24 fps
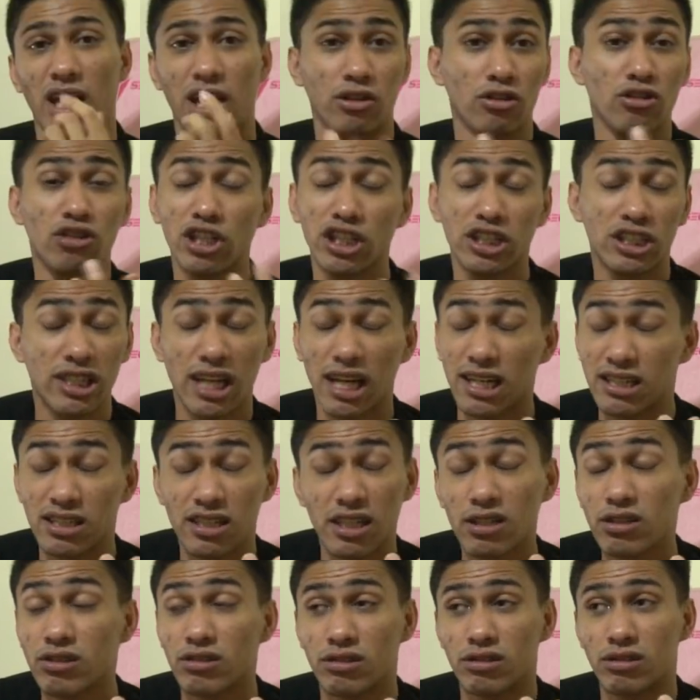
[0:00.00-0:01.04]
Ito na yung chance
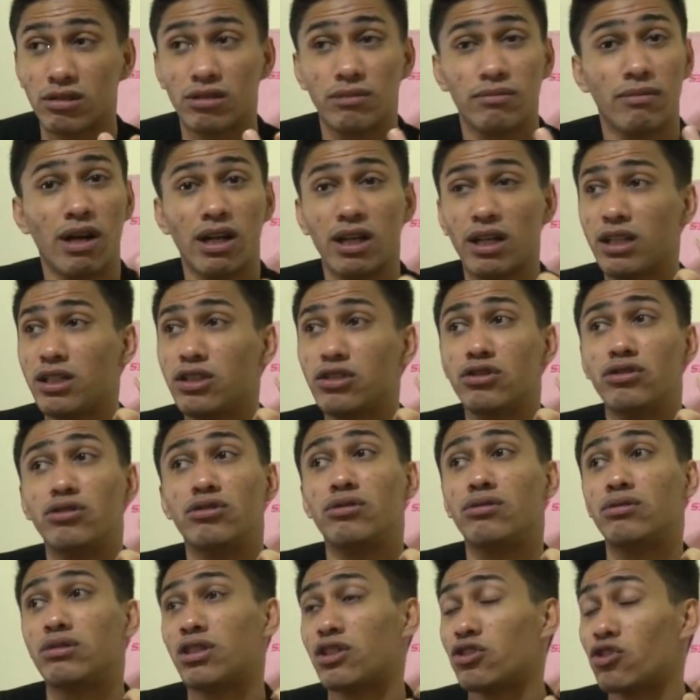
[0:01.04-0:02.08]
nyo. Malay
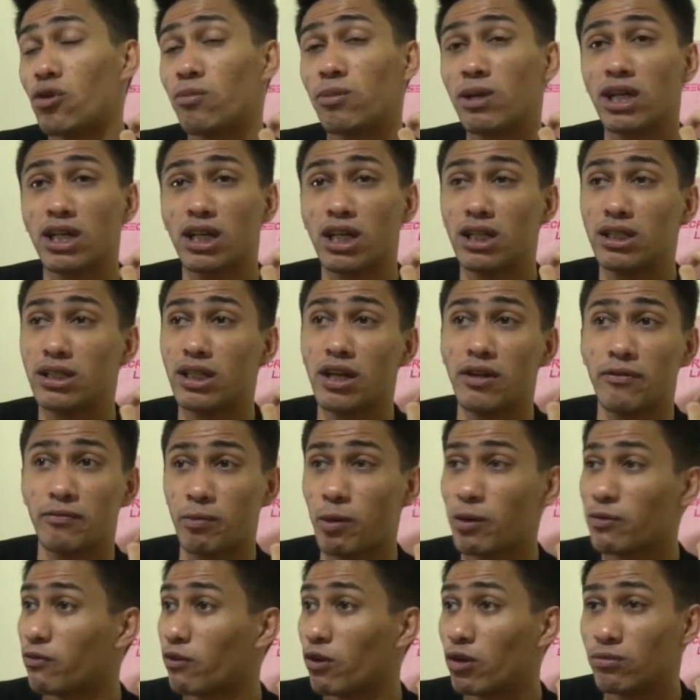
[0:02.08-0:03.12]
nyo, sa sobrang ganda ng
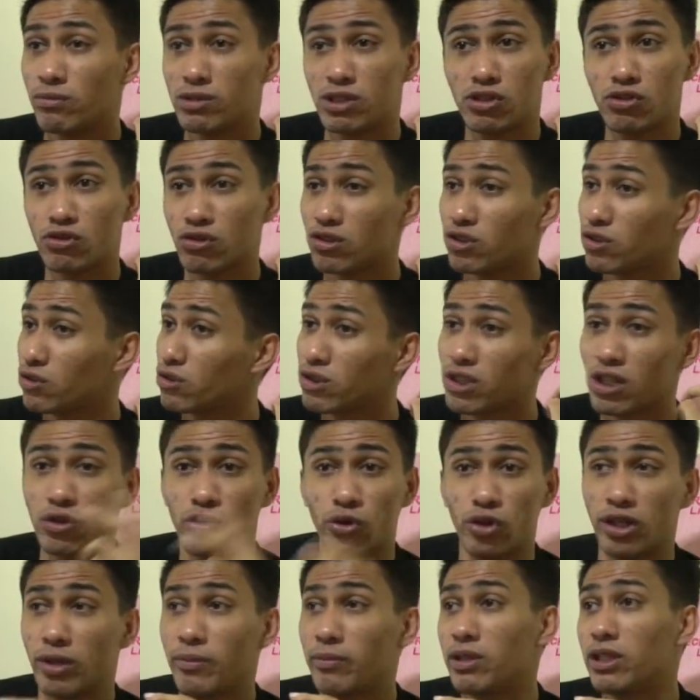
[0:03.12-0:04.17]
performance nyo dito sa
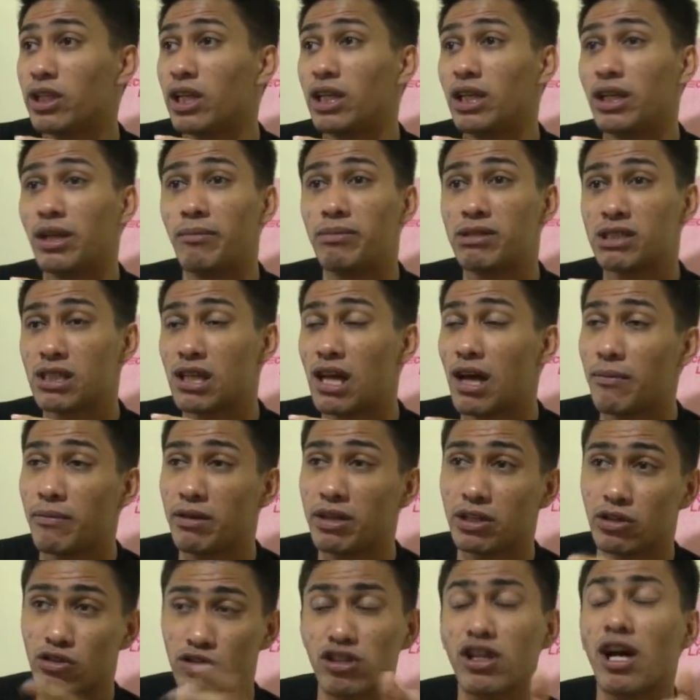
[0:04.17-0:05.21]
tournament na ilabas
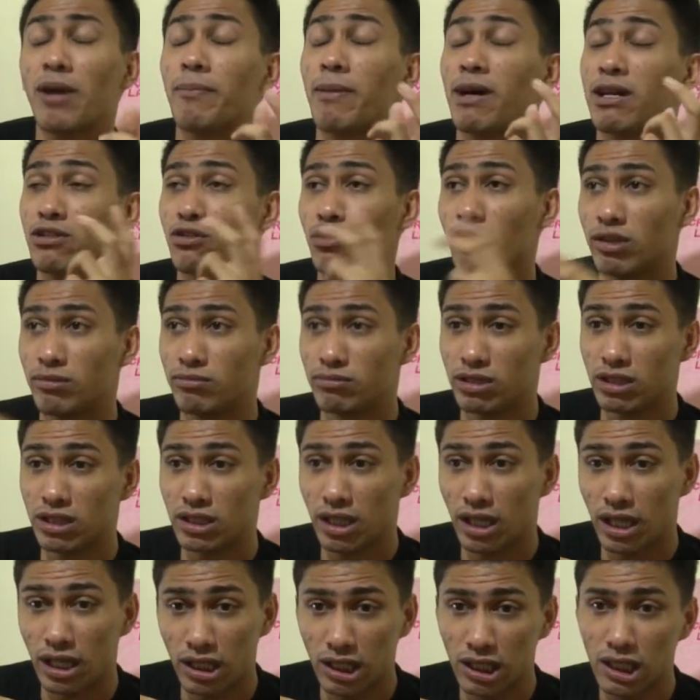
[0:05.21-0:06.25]
namin, tapos nakapasok ng
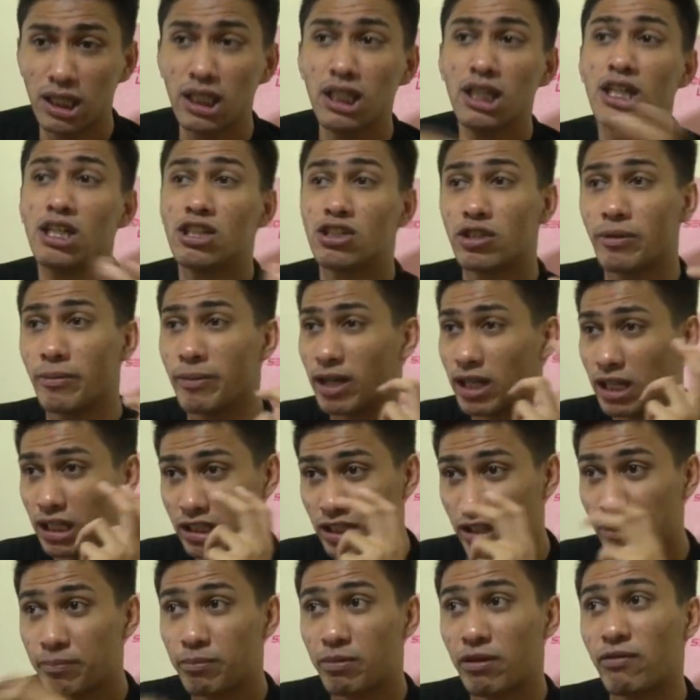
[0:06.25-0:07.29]
MDL, sobrang
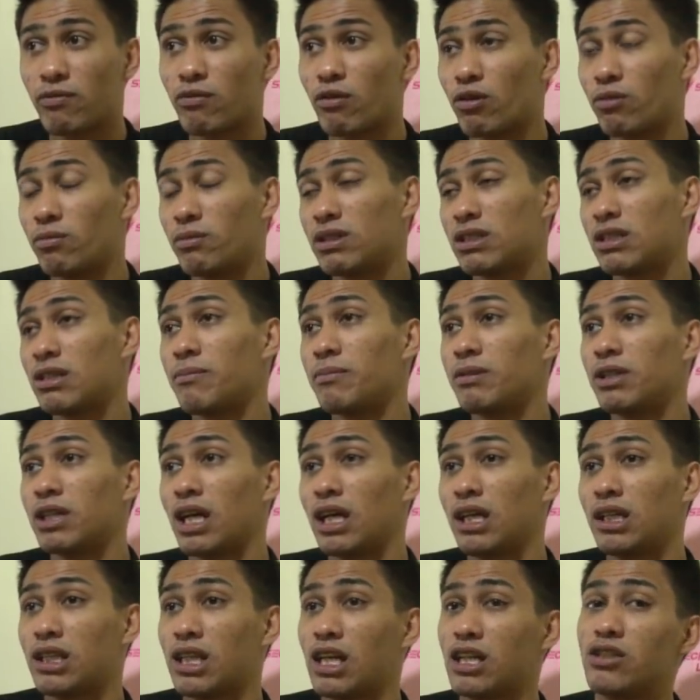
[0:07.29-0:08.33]
ganda ng performance na
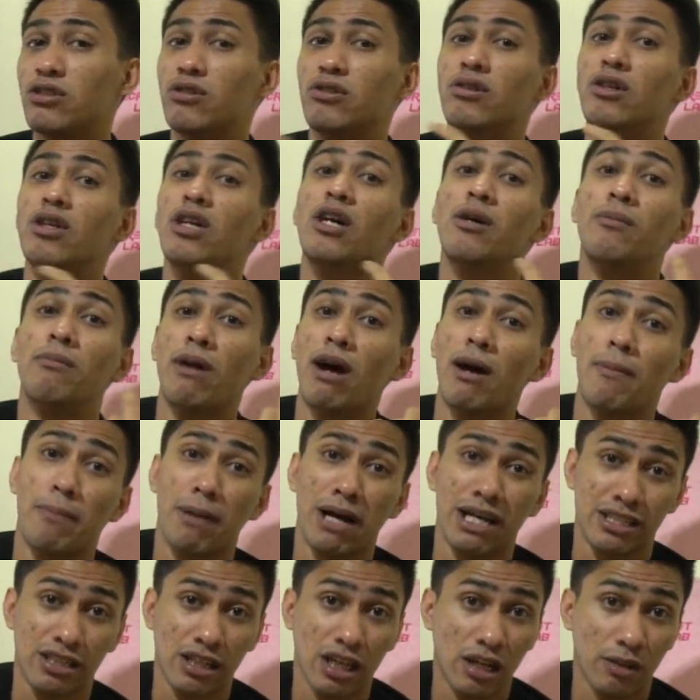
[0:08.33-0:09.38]
pinakita nyo,
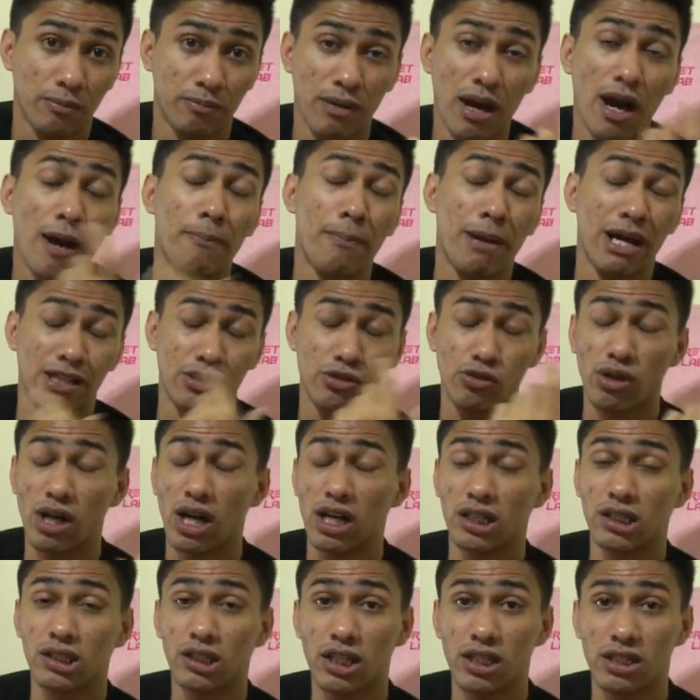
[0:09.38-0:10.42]
mapasok, mapasok
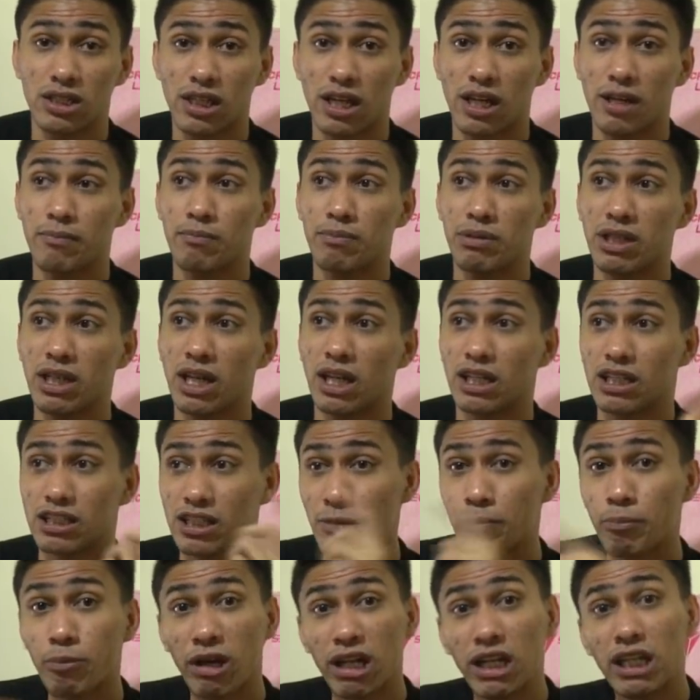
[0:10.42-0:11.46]
agad kayo sa MPL.
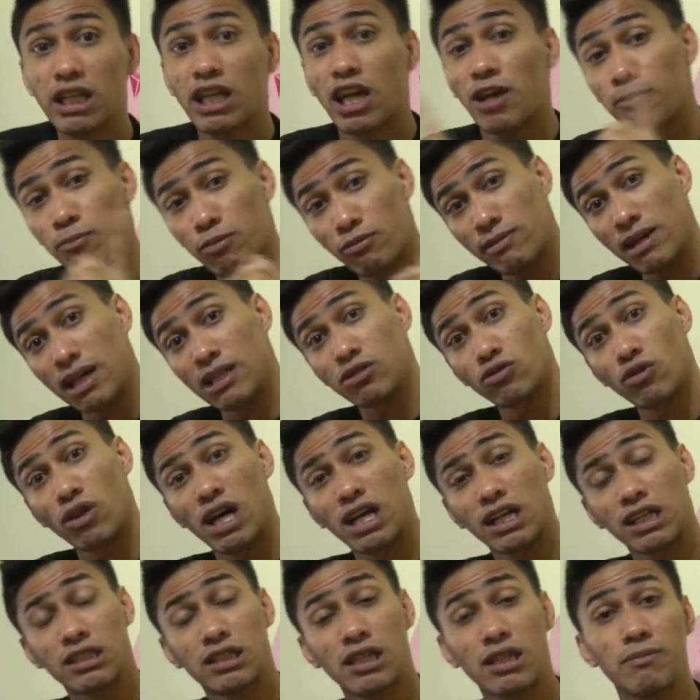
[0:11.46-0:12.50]
Kasi pwede kayo pumasok
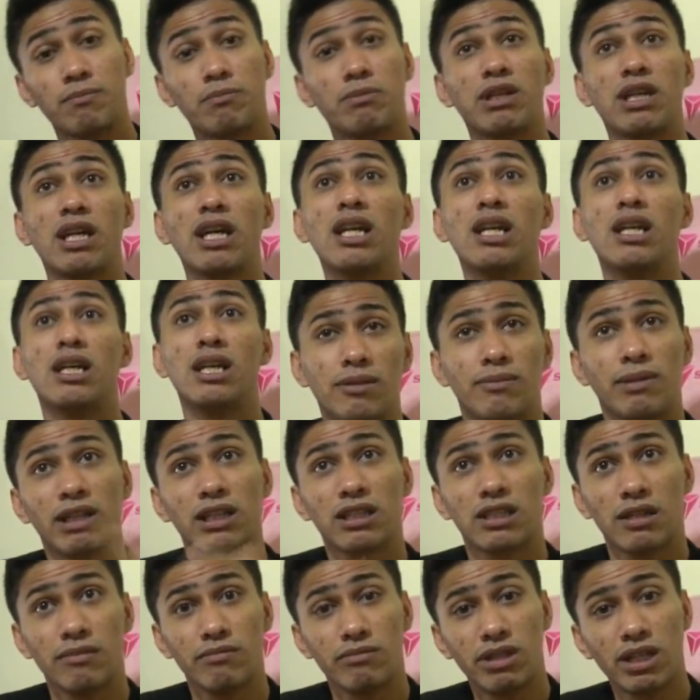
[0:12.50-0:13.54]
agad sa MPL pag
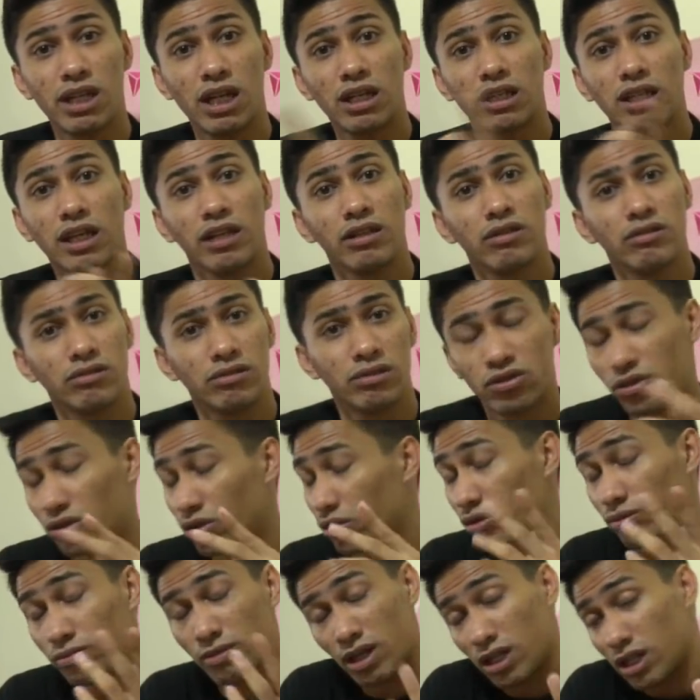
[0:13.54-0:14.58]
nasa MDL kayo.
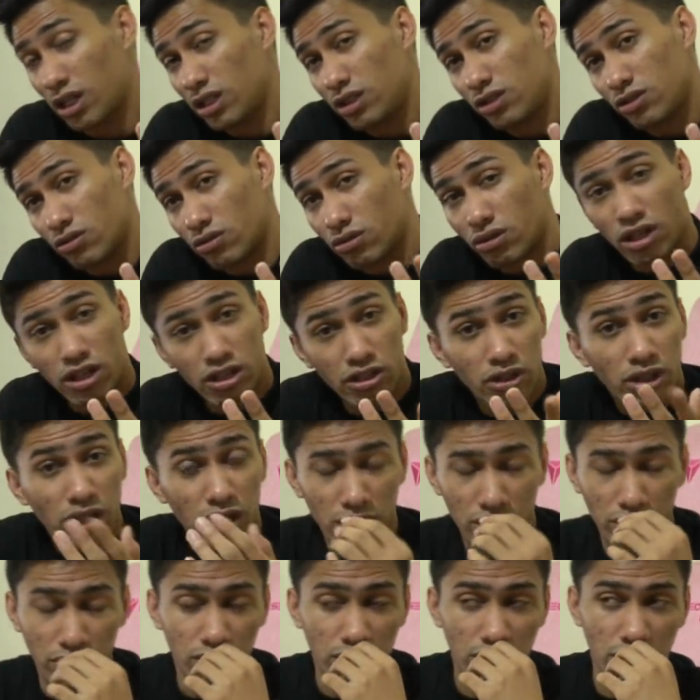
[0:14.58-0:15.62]
So malay nyo, kayo
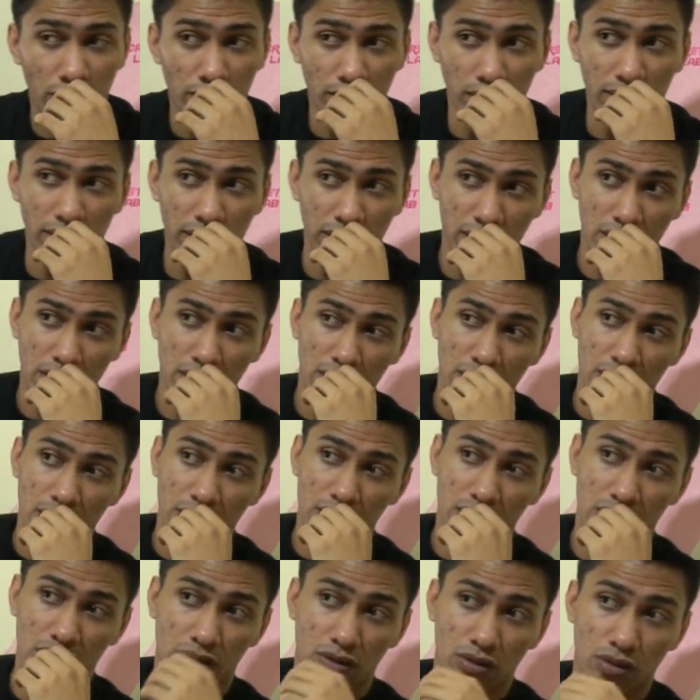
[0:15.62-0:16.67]
na to. Okay.
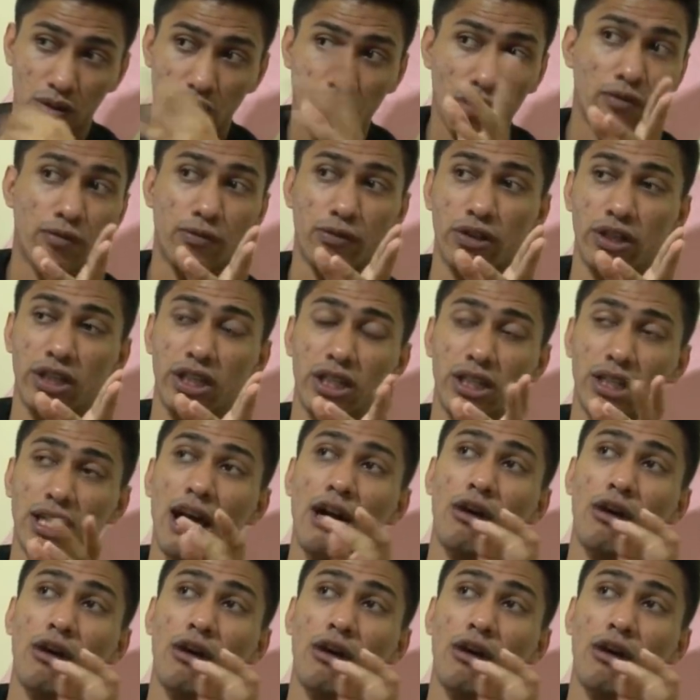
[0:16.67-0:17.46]
So, go for it.